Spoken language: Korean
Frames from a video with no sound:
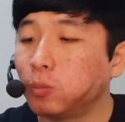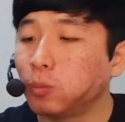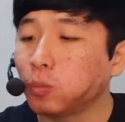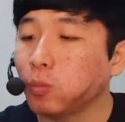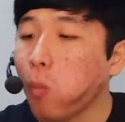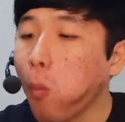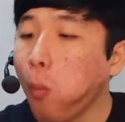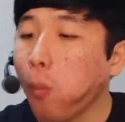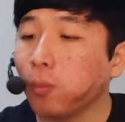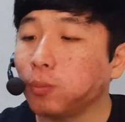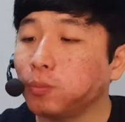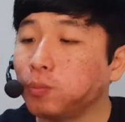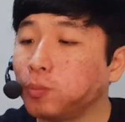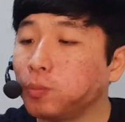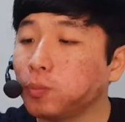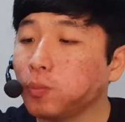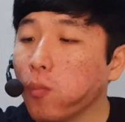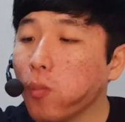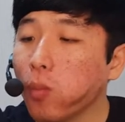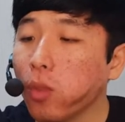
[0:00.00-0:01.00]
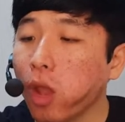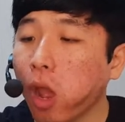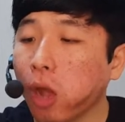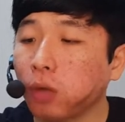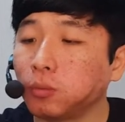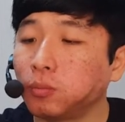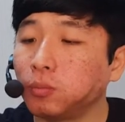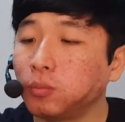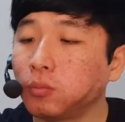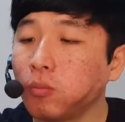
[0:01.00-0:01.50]
음
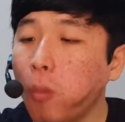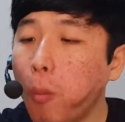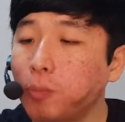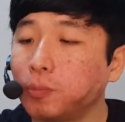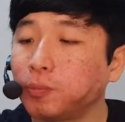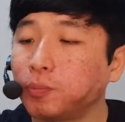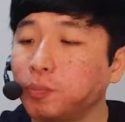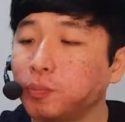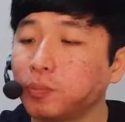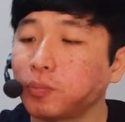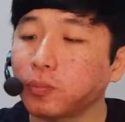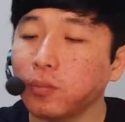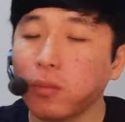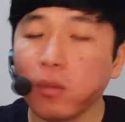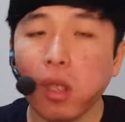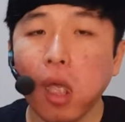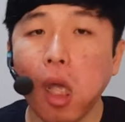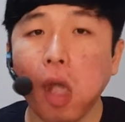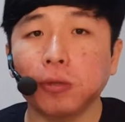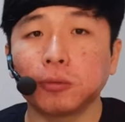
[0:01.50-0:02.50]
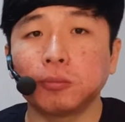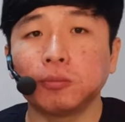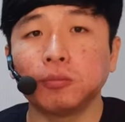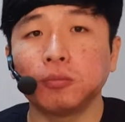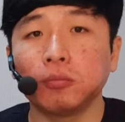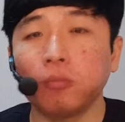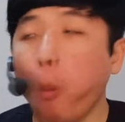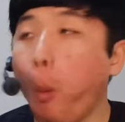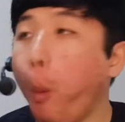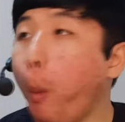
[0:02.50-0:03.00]
클래식은
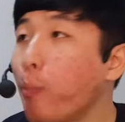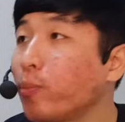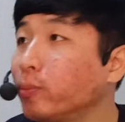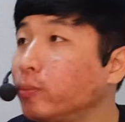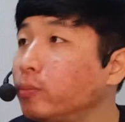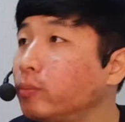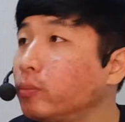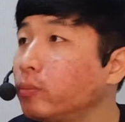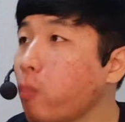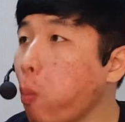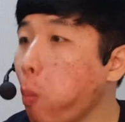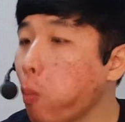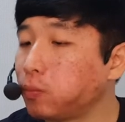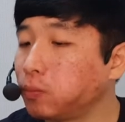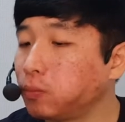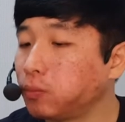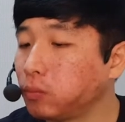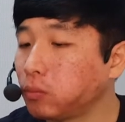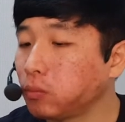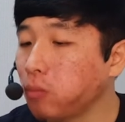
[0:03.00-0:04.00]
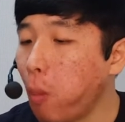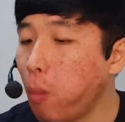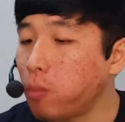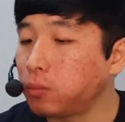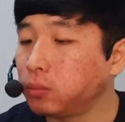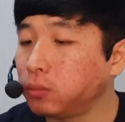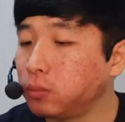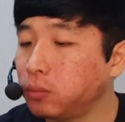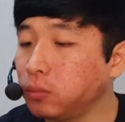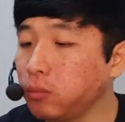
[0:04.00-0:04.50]
당류가 8g이나 적혀 있어요.
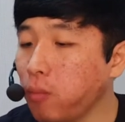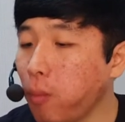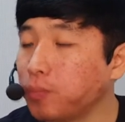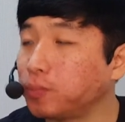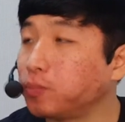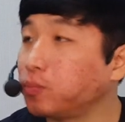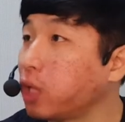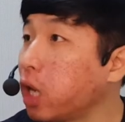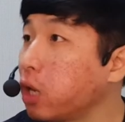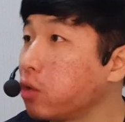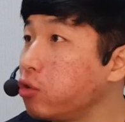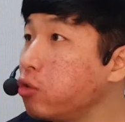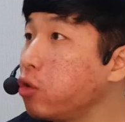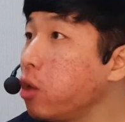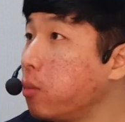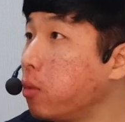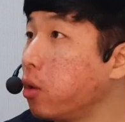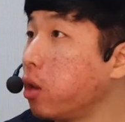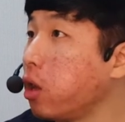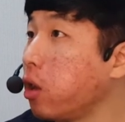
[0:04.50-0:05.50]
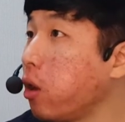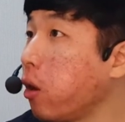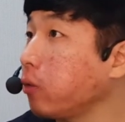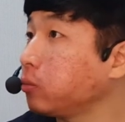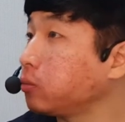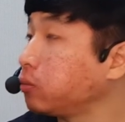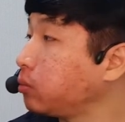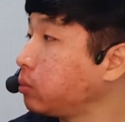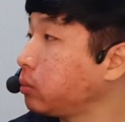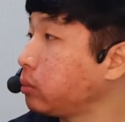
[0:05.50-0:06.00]
예, 당류가 뭐예요?
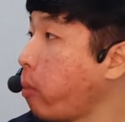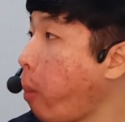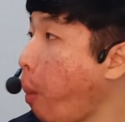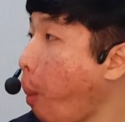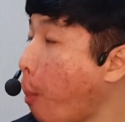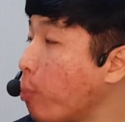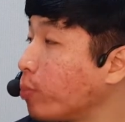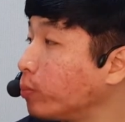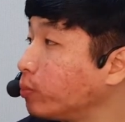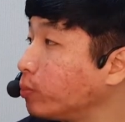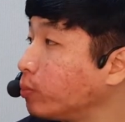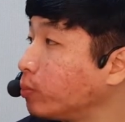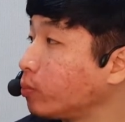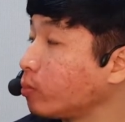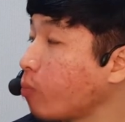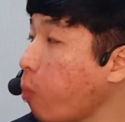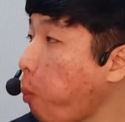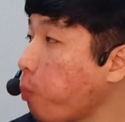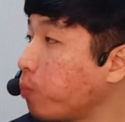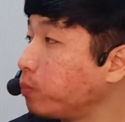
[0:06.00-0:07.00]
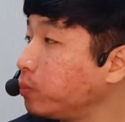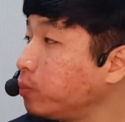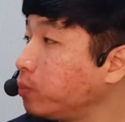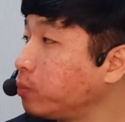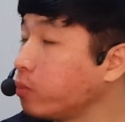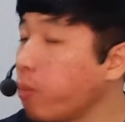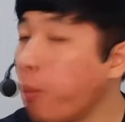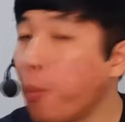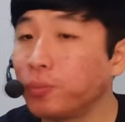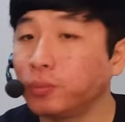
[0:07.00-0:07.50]
어 달달한 정도?
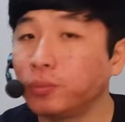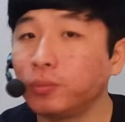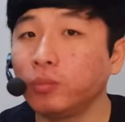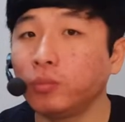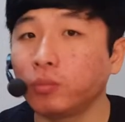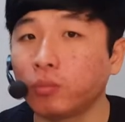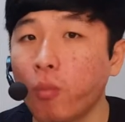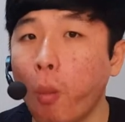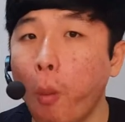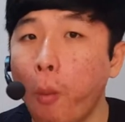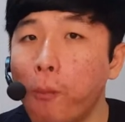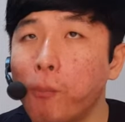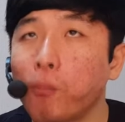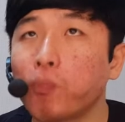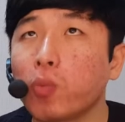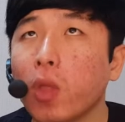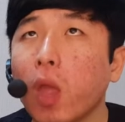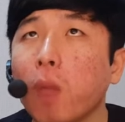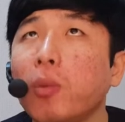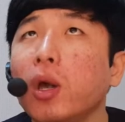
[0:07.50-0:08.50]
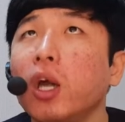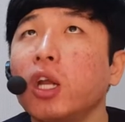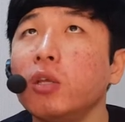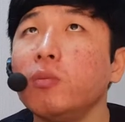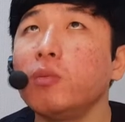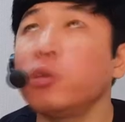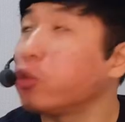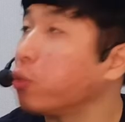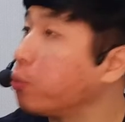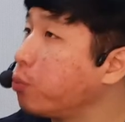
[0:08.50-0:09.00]
음
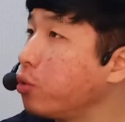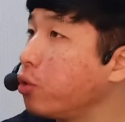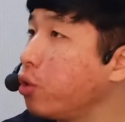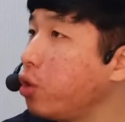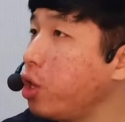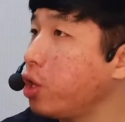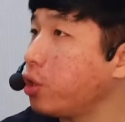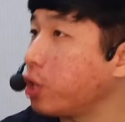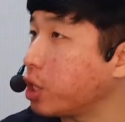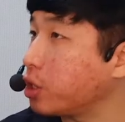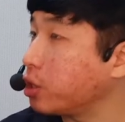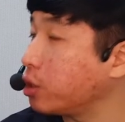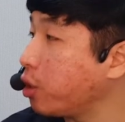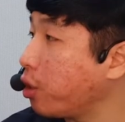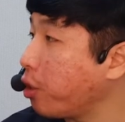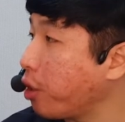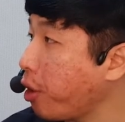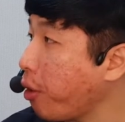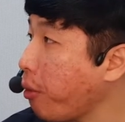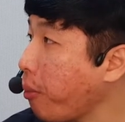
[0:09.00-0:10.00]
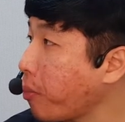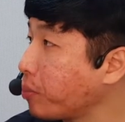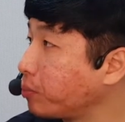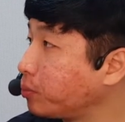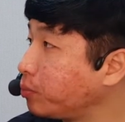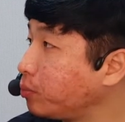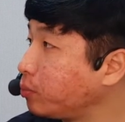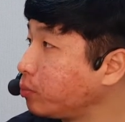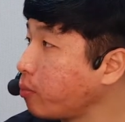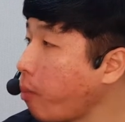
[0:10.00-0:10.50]
8이면 높은 거예요, 낮은 거예요?
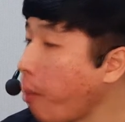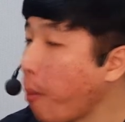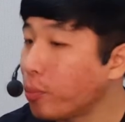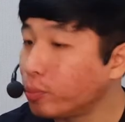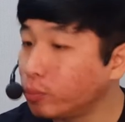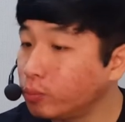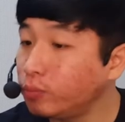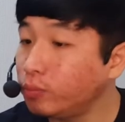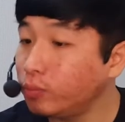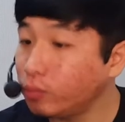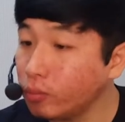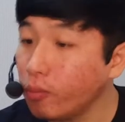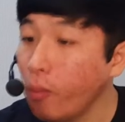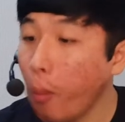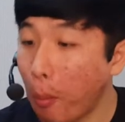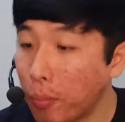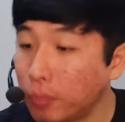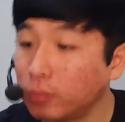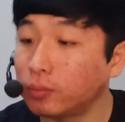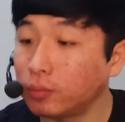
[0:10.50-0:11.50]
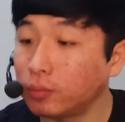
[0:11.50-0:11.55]
낮은 거예요. 음